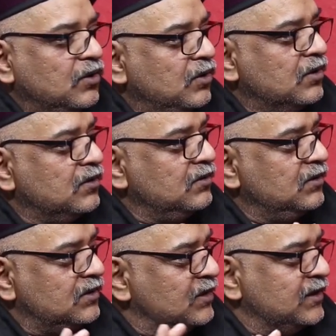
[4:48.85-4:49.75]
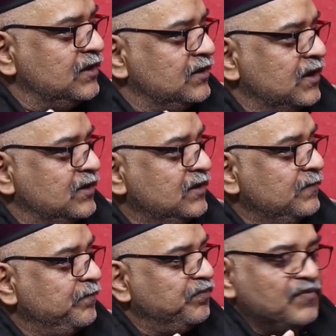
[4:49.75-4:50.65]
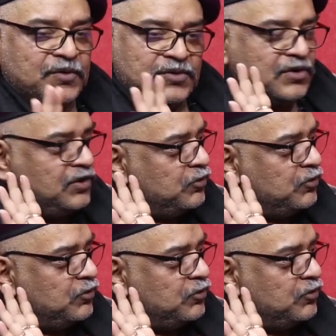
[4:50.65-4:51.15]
और इत्यादि इत्यादि फिर उसको